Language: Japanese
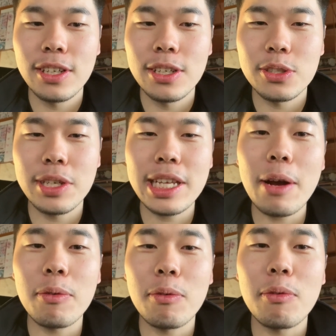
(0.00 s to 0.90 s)
それじゃ
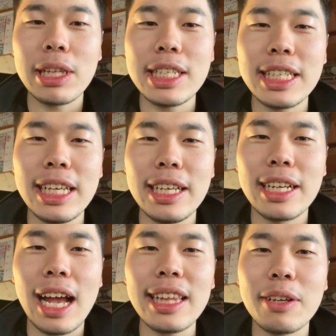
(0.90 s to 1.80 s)
あ、私に
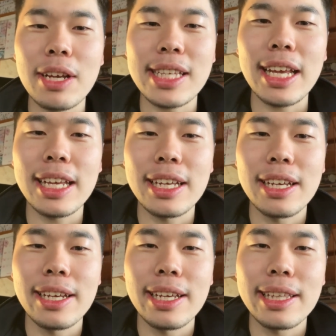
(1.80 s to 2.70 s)
勝ってください。
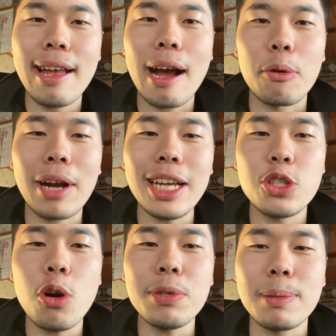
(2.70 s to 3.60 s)
では、5回
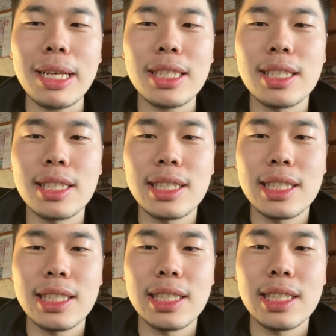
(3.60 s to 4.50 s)
勝負します。